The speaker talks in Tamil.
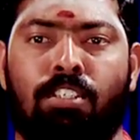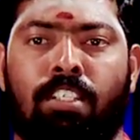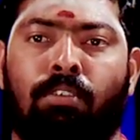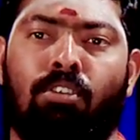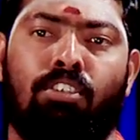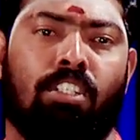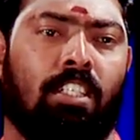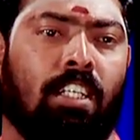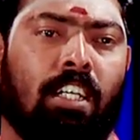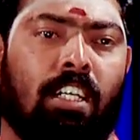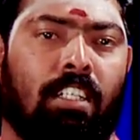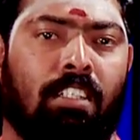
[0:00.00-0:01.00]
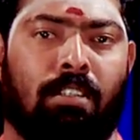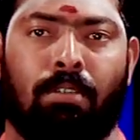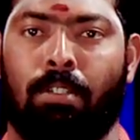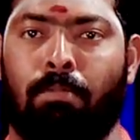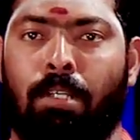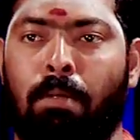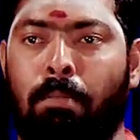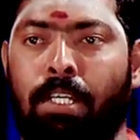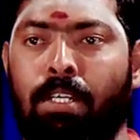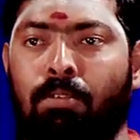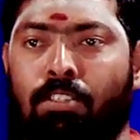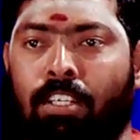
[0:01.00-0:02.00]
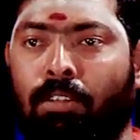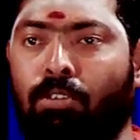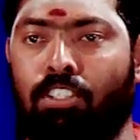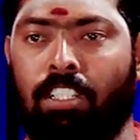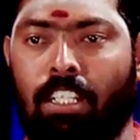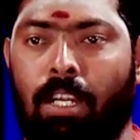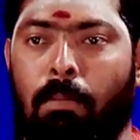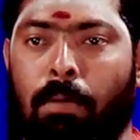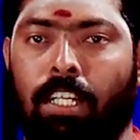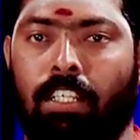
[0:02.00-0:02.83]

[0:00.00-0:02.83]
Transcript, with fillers: ஒரு சந்தோஷத்தை நான் மிகப்பெரிய ஒரு சந்தோஷத்தை நான்